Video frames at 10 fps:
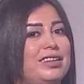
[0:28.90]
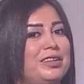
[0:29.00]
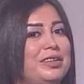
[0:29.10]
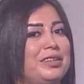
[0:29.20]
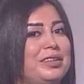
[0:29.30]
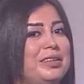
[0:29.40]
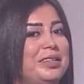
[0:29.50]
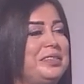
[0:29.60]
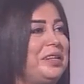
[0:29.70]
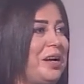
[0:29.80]
آه،
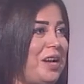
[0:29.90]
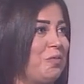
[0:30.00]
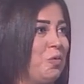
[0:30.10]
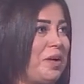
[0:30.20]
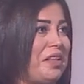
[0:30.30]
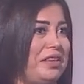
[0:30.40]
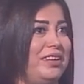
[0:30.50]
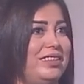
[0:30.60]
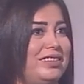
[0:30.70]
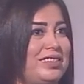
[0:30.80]
عندي آراء
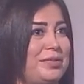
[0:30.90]
مماثلة